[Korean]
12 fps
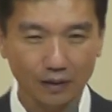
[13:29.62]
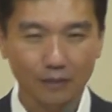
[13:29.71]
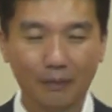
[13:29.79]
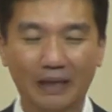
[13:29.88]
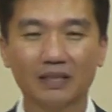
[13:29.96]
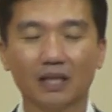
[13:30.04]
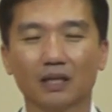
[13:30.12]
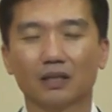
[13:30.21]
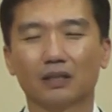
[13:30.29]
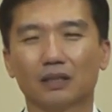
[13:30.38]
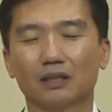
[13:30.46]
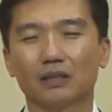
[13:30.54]
만약
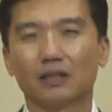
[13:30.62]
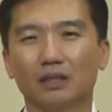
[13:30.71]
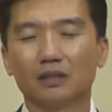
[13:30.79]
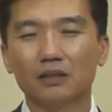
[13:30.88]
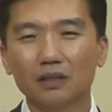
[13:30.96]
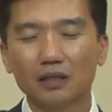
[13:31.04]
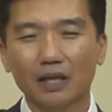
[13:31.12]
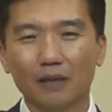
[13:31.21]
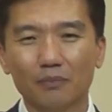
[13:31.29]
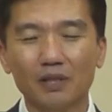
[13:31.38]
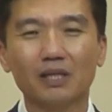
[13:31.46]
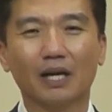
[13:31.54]
그렇게
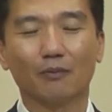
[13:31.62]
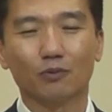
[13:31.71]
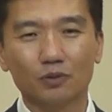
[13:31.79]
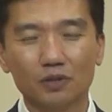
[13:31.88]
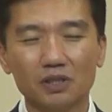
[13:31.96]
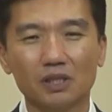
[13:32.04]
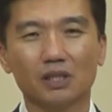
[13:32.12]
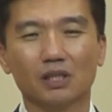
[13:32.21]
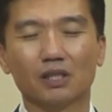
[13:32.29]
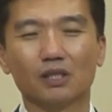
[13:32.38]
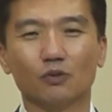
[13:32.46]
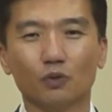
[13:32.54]
밀 까부르듯이
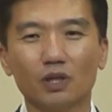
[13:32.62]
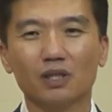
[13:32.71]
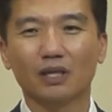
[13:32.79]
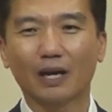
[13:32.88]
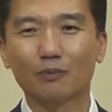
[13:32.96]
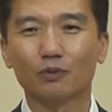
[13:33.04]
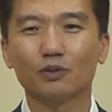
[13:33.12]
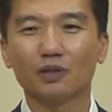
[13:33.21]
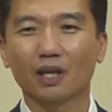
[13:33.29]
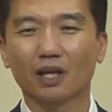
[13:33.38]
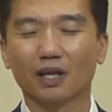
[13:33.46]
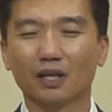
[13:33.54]
우리를 까부를
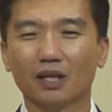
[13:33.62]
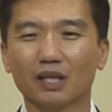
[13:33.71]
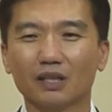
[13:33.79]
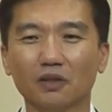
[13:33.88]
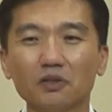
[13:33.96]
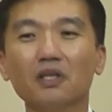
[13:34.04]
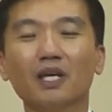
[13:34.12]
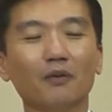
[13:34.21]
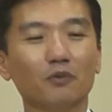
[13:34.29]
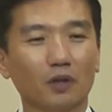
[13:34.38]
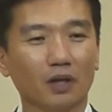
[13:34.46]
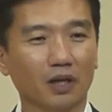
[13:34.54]
때 어떻게
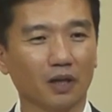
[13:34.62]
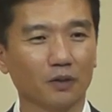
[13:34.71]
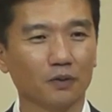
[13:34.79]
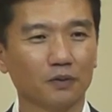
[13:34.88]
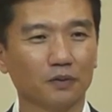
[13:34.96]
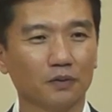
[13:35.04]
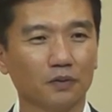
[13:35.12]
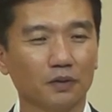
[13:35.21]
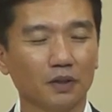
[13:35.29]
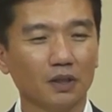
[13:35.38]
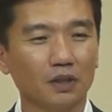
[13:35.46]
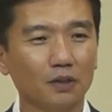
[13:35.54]
하면 될까요?
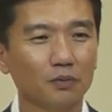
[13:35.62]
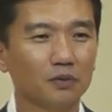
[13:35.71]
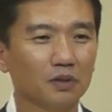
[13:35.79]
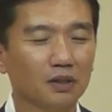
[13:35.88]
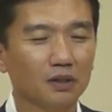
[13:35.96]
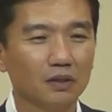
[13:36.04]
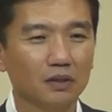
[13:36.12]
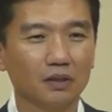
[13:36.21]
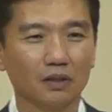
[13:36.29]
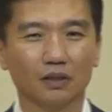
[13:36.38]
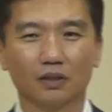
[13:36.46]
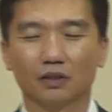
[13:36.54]
여러분
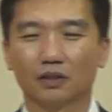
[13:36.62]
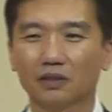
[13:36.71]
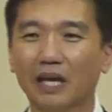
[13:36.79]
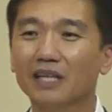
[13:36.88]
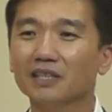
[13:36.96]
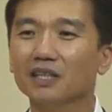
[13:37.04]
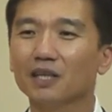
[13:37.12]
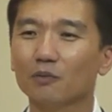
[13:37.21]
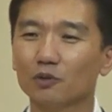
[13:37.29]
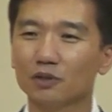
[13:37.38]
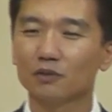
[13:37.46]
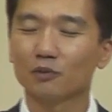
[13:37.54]
어, 타작해
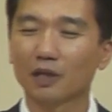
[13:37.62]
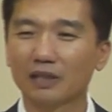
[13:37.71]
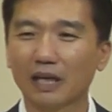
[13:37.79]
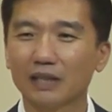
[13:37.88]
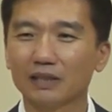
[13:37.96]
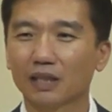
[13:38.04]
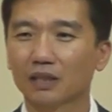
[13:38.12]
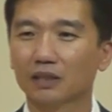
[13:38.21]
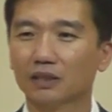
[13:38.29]
보셨습니까? 타작